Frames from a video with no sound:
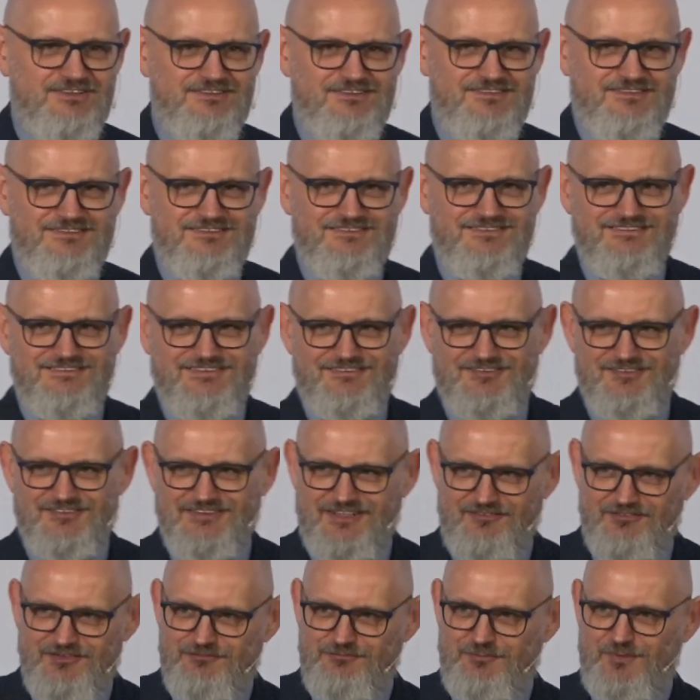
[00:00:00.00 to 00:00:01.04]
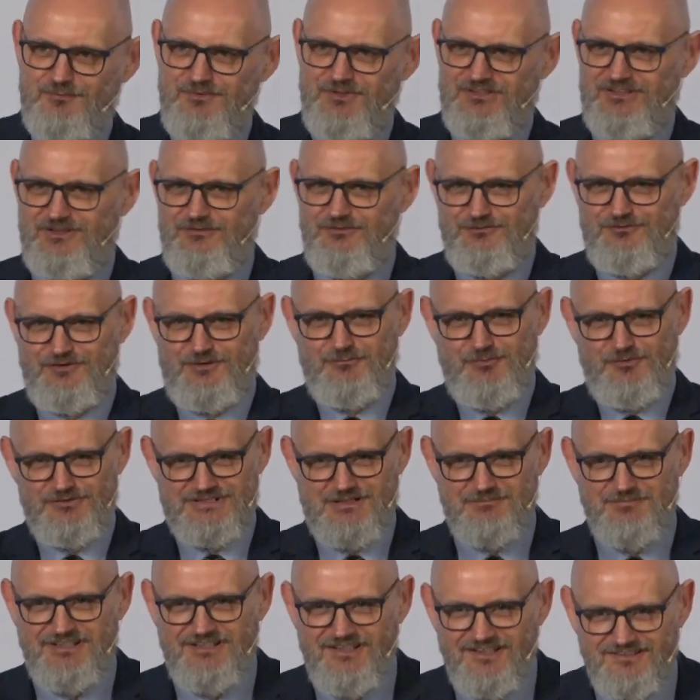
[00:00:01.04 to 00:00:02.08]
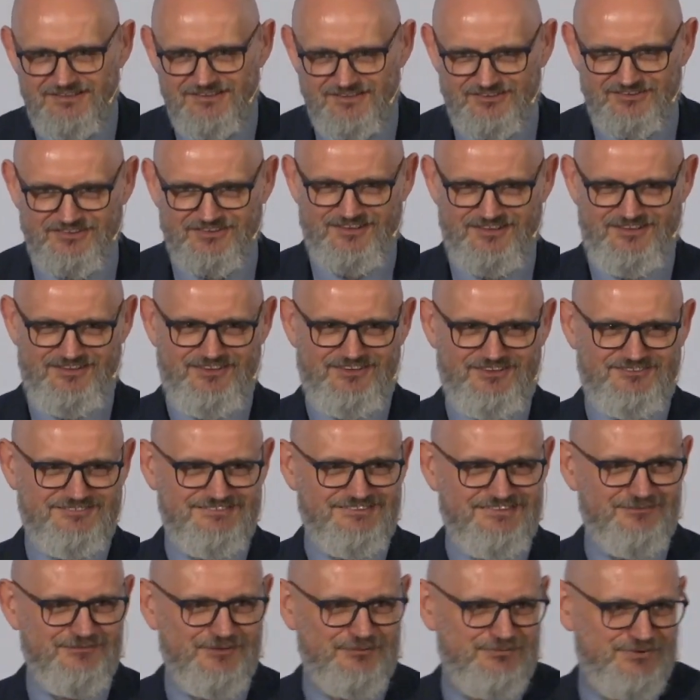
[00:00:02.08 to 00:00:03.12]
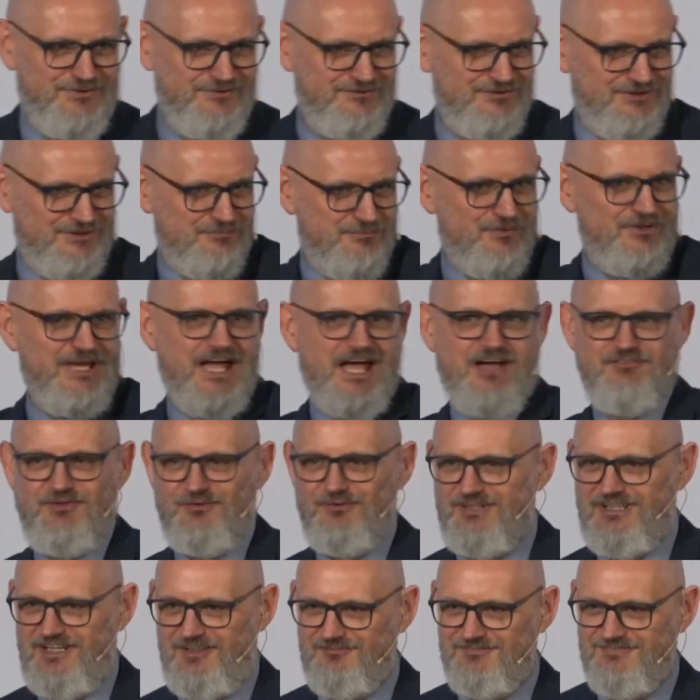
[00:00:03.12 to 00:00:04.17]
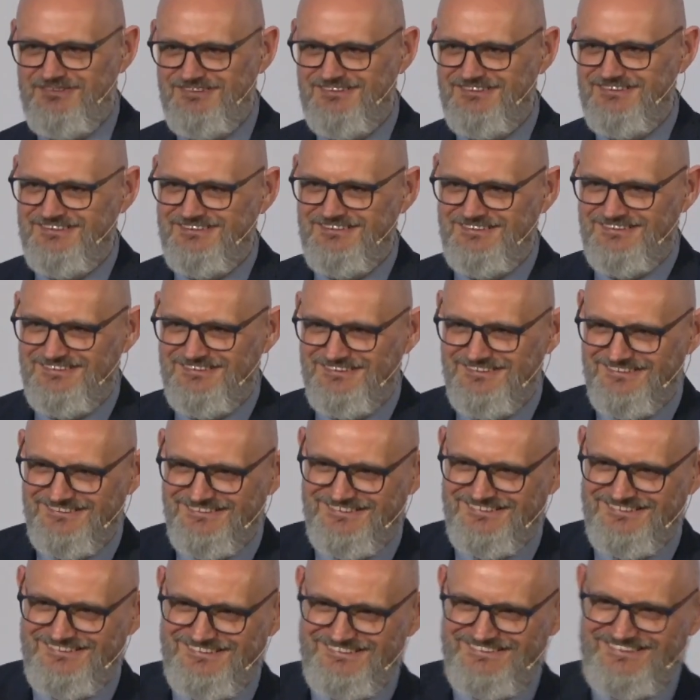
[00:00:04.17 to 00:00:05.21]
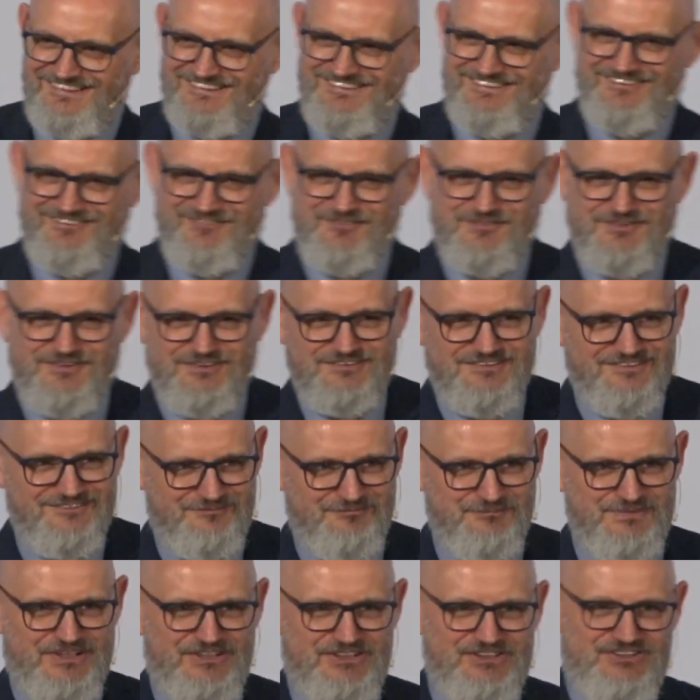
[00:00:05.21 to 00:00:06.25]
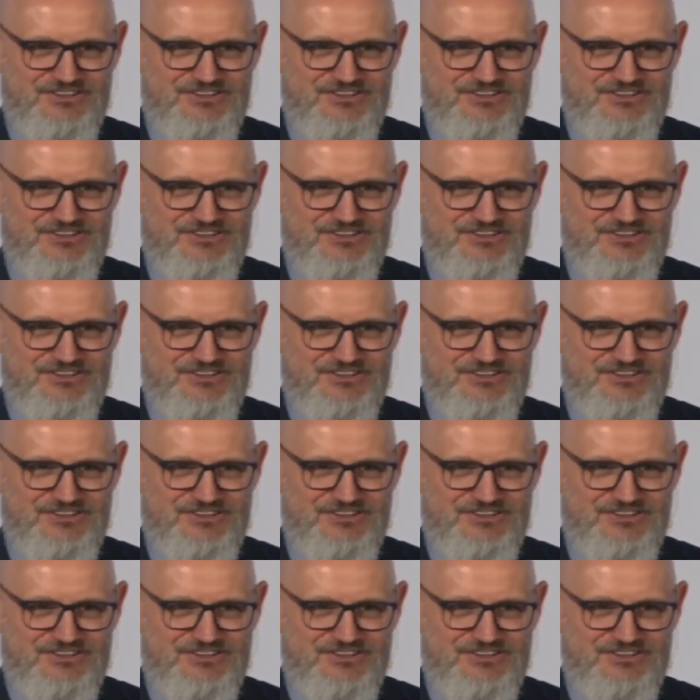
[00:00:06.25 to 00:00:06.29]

i e, nawet w pomieszczeniu, które było zamknięte szczelnie. Po prostu się pojawił tam. tak sobie pamiętam, przez